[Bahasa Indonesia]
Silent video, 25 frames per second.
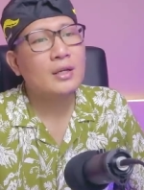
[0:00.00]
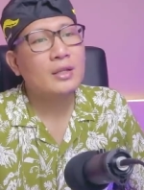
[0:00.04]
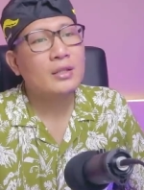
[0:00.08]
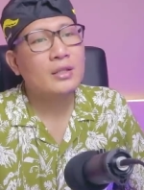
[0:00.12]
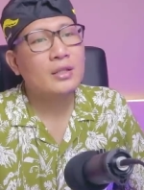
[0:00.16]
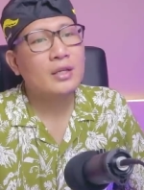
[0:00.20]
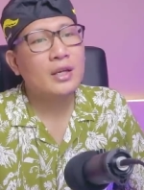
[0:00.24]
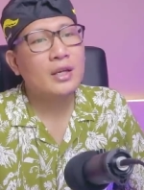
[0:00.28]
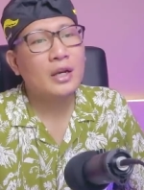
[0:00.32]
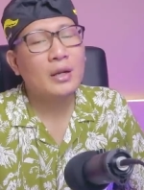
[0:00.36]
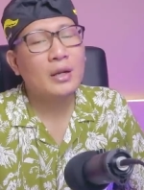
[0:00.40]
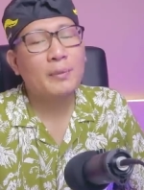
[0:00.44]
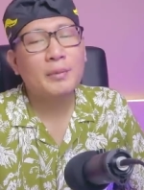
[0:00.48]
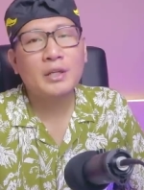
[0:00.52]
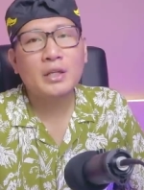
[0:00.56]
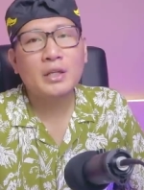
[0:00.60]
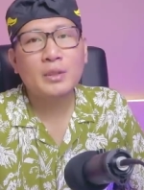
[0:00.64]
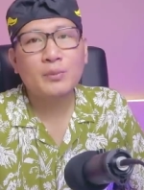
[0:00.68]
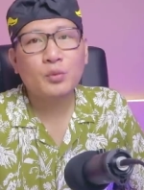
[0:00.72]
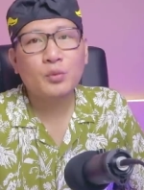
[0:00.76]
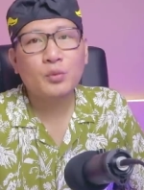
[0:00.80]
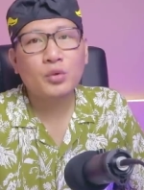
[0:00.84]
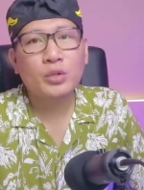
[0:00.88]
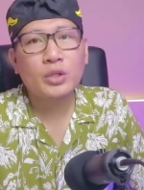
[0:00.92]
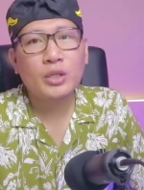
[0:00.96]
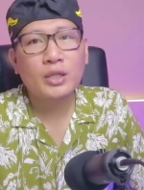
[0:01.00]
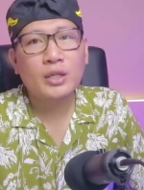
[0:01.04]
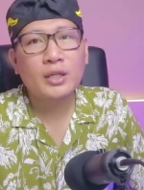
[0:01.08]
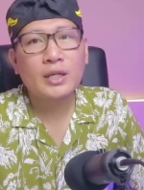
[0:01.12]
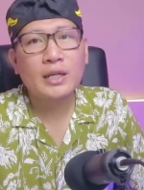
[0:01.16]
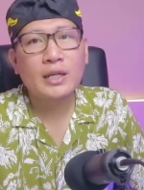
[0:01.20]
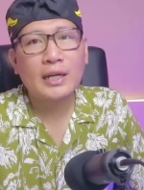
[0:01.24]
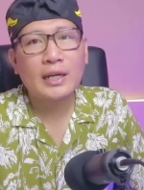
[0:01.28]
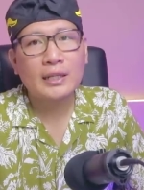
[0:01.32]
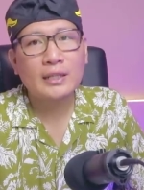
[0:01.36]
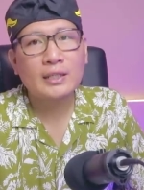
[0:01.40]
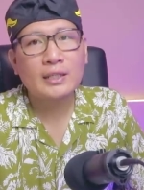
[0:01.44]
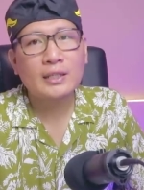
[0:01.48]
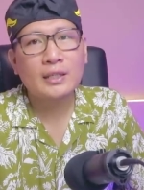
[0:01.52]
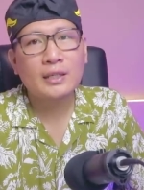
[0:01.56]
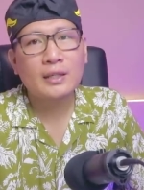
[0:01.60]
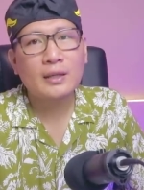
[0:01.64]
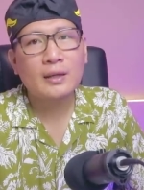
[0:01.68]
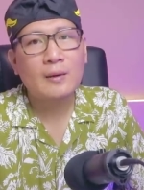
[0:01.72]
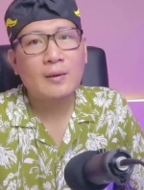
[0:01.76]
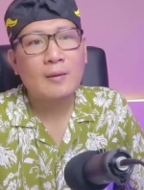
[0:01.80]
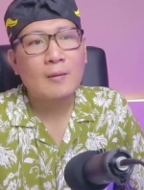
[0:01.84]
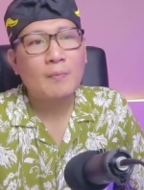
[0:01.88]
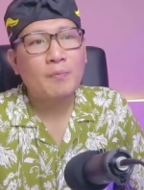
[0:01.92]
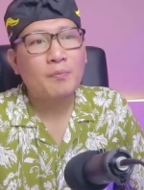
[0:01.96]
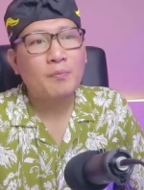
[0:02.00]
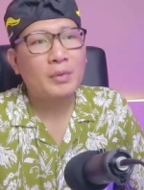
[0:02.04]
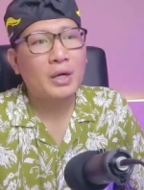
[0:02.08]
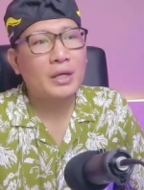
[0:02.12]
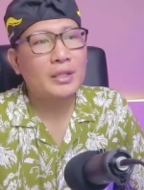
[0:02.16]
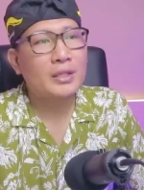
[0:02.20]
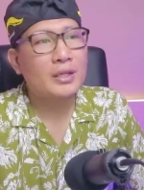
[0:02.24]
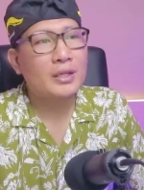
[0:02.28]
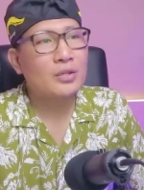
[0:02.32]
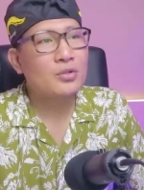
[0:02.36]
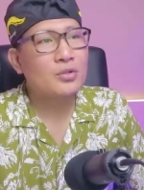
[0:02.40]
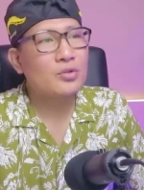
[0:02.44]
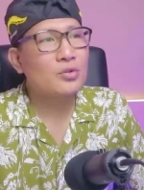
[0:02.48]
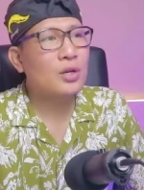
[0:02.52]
Tidak dapat dipungkiri lagi banyak